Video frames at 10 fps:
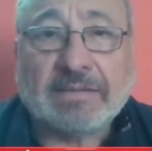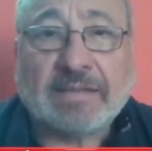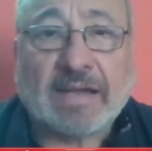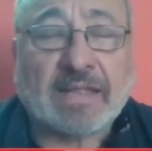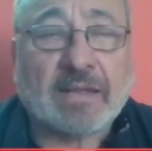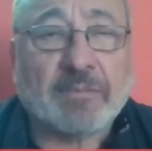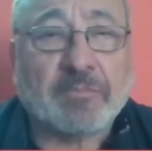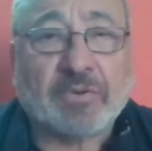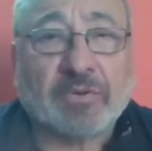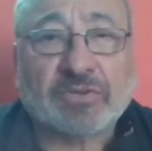tarda
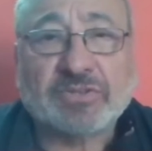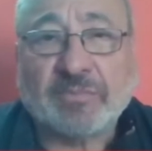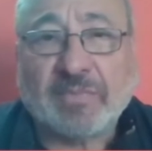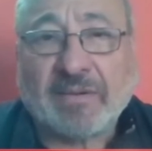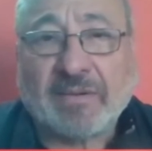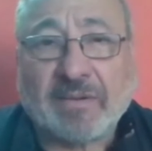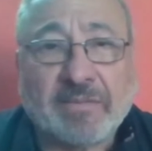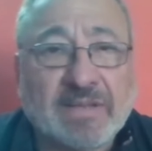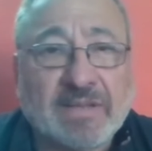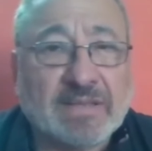
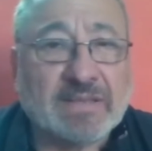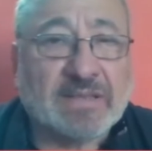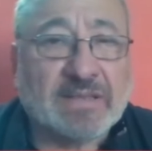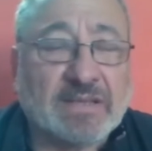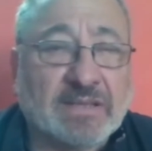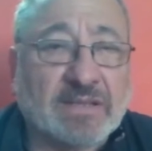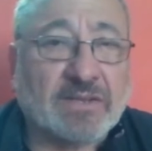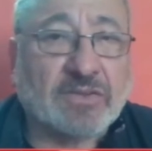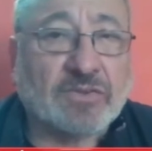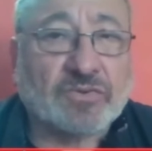aproximadamente entre
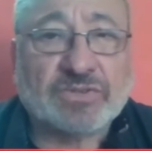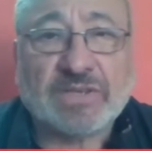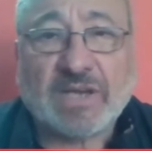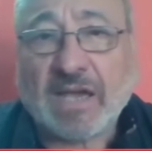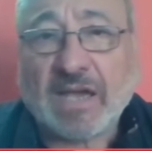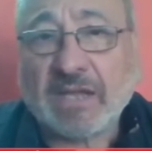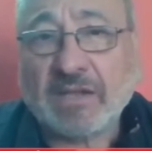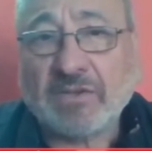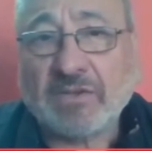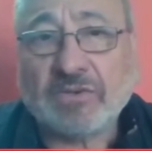dos
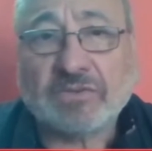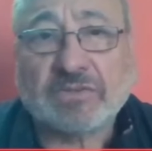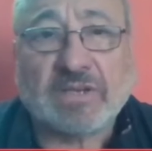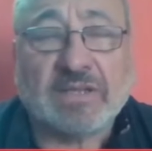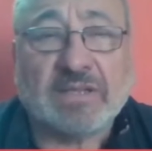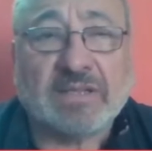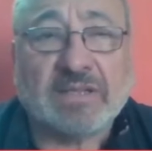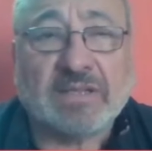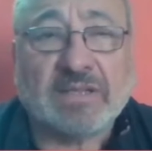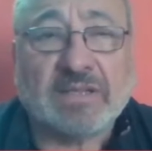años en
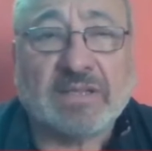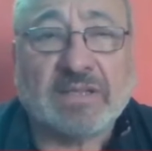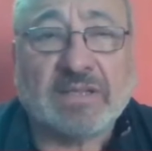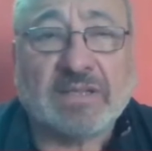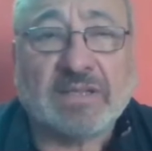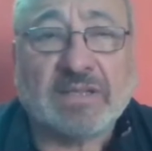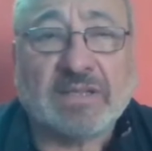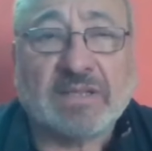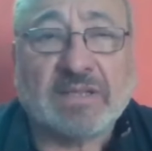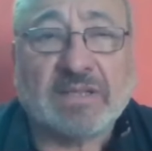determinar el
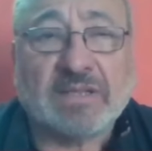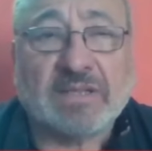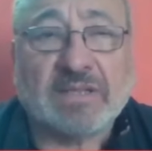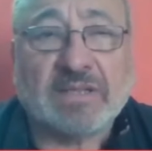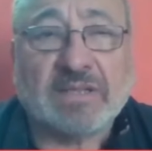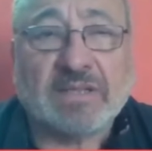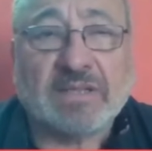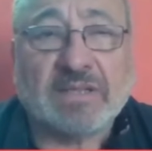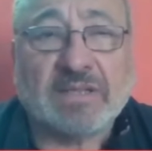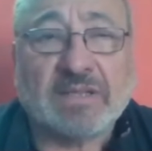fiscal o el
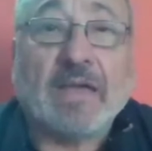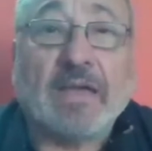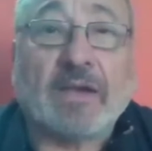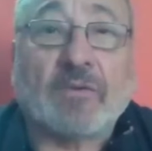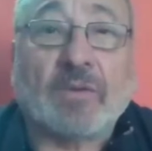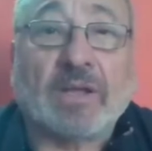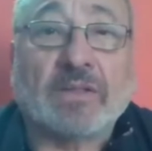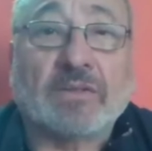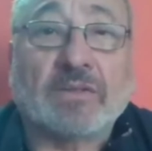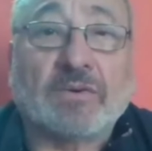juez que se trató de
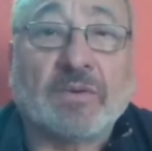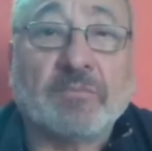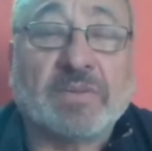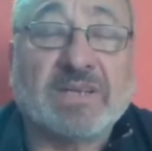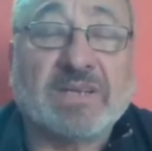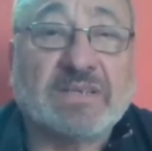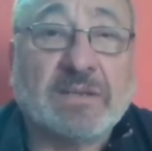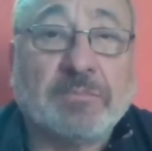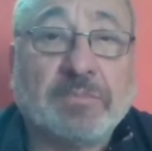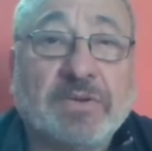un suicidio,
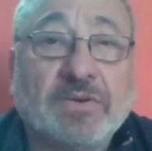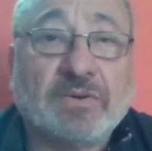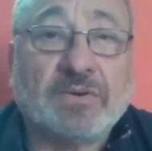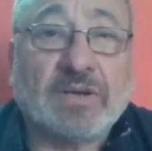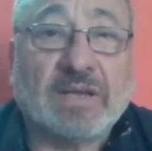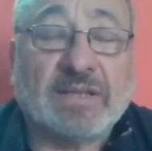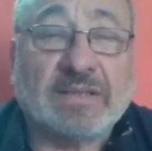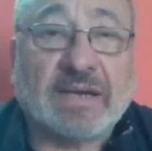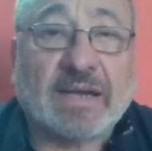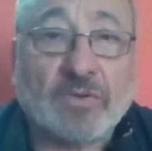eh, cuando
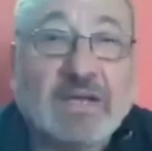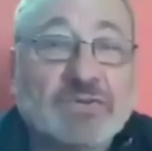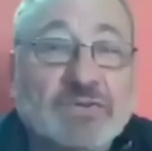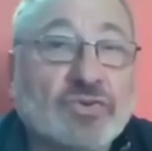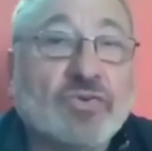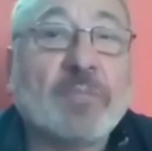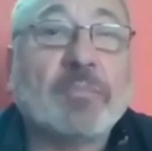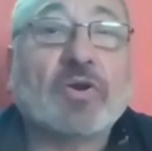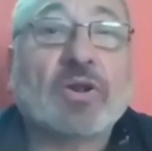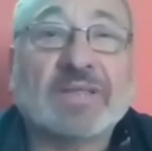eso solo
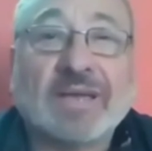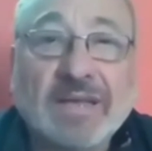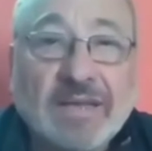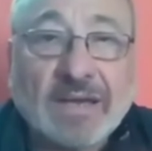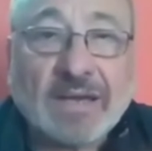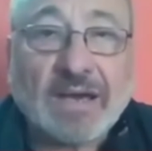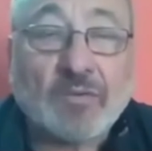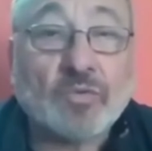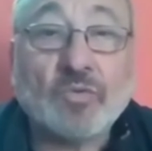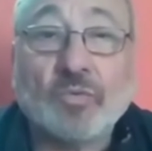aportaría a
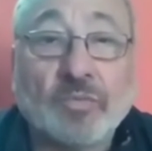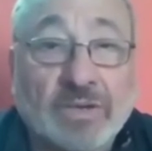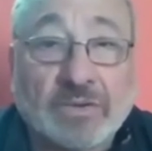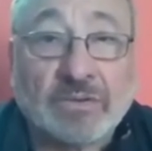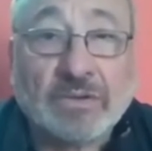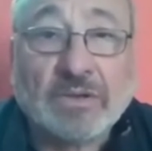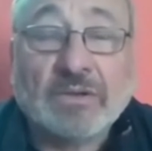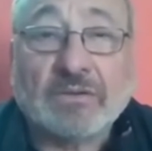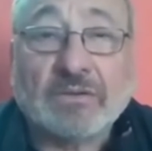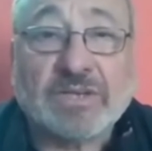un número,
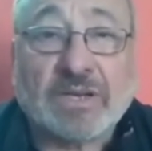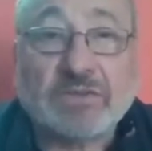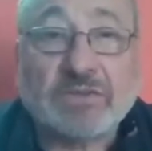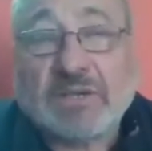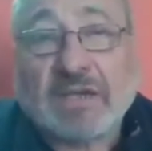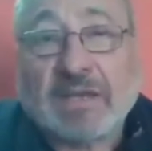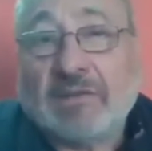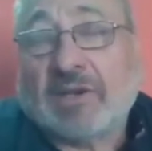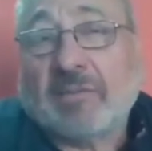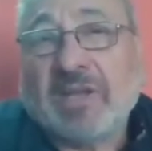¿no es cierto?, que
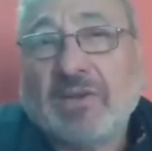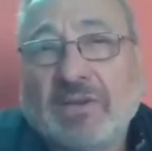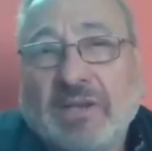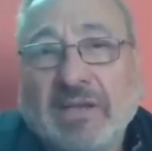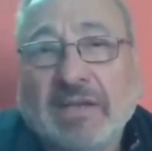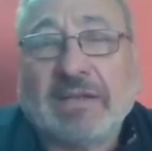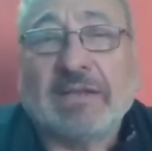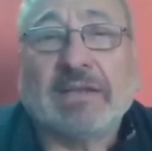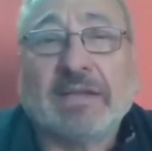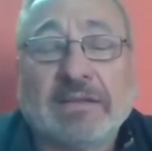lo que menos
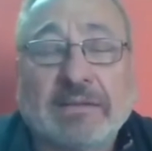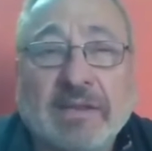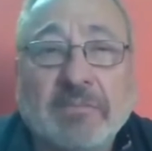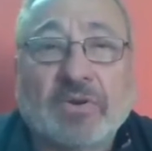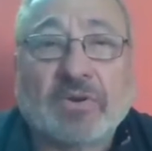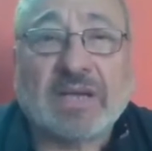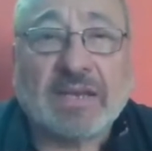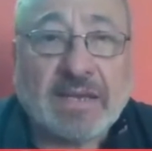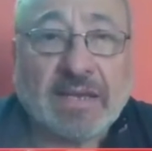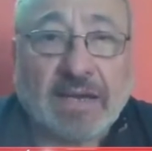le,
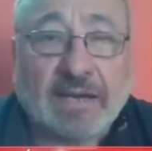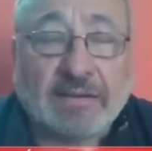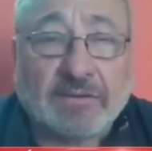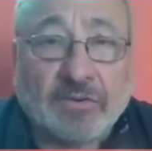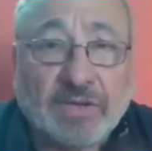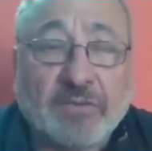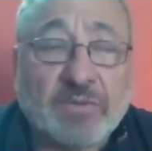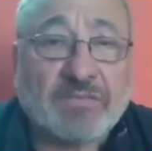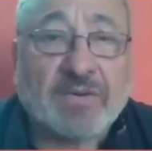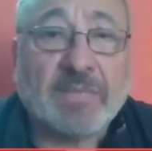importaría hoy a
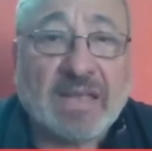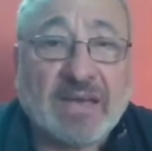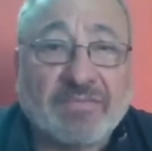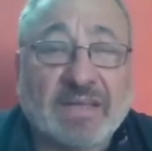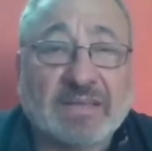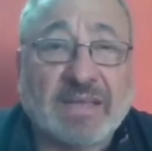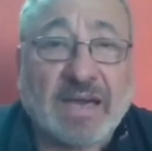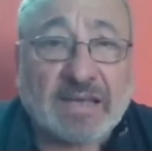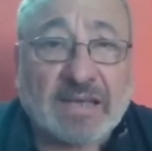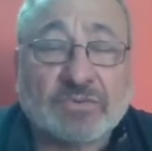una familia
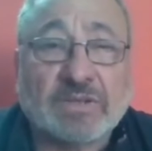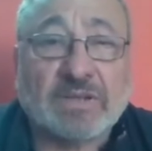afectada,